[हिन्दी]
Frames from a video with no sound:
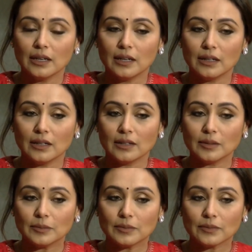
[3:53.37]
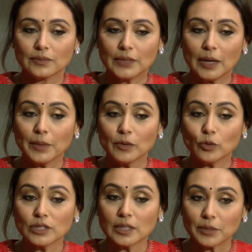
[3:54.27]
आ, हमें
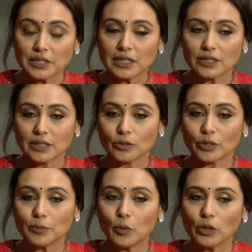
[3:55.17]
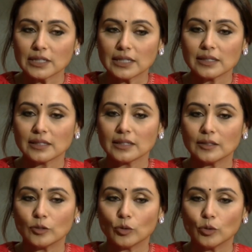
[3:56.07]
वो समझना चाहिए क्योंकि बहुत से ऐसे
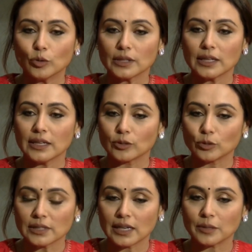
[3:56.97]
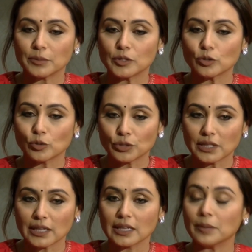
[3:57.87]
लोग होते हैं हिंदुस्तान में जो
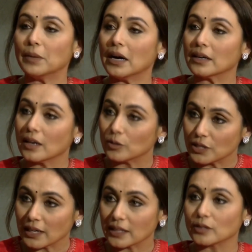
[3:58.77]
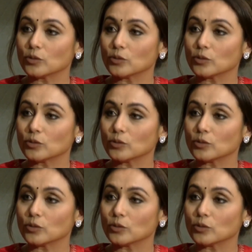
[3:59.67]
सोचते हैं कि हम बाहर गाँव जाएंगे तो